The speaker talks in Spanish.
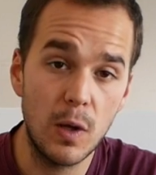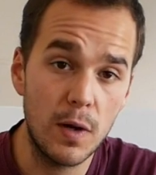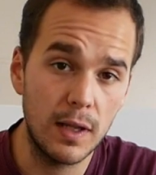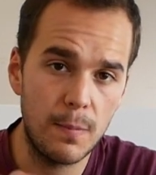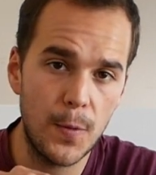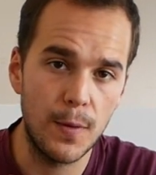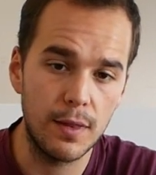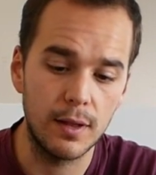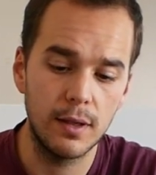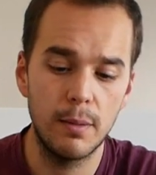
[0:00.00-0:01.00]
la cuerda de
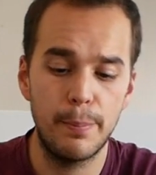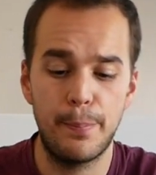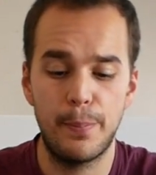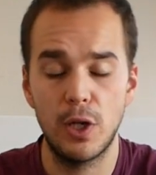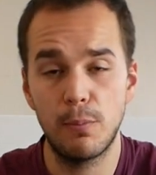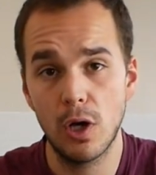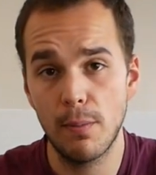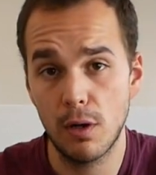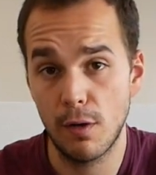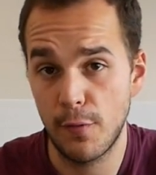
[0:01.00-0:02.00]
PVC pero poco a
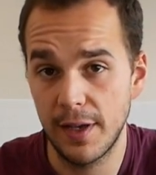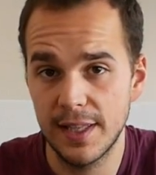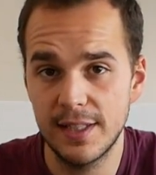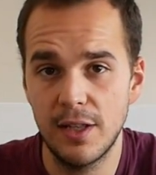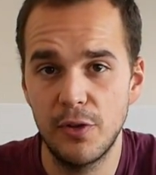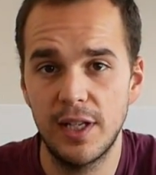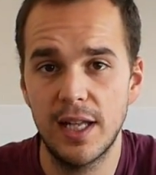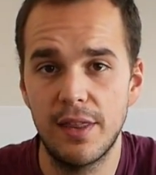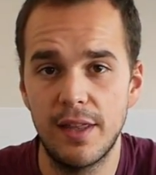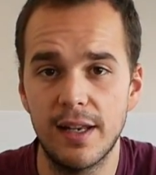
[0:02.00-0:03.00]
poco me fui enganchando y
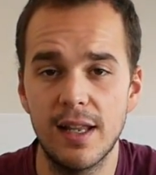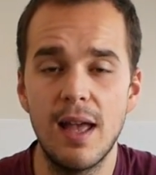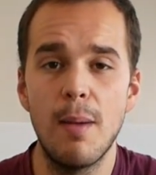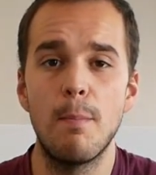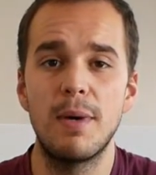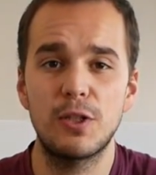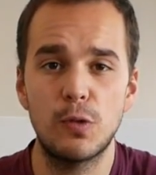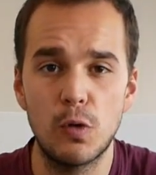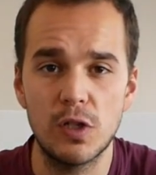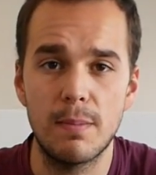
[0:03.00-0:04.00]
quería hacer más
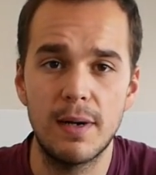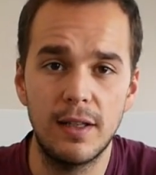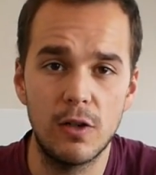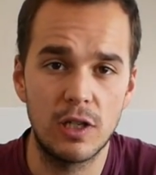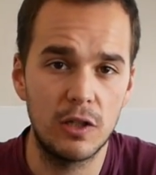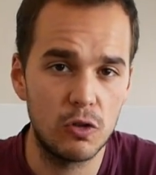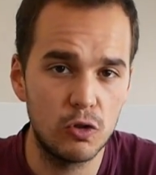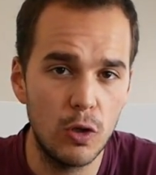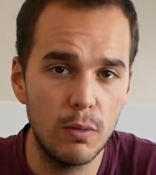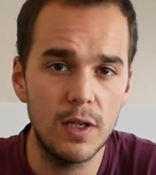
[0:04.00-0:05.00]
trucos aparte de los saltos
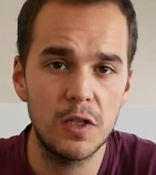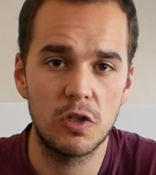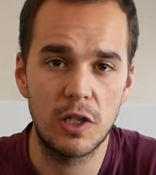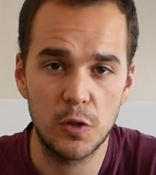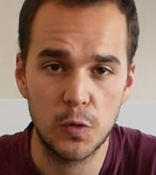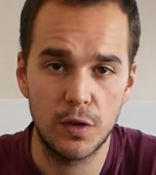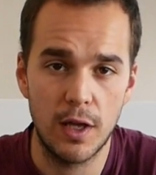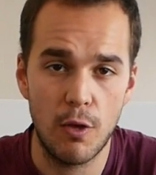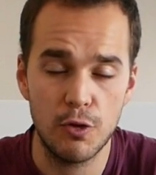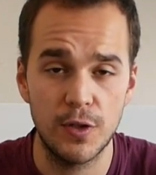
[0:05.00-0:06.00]
dobles y los saltos
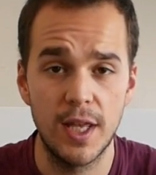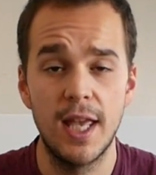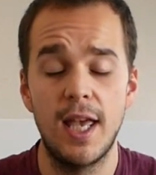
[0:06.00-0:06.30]
cruzados.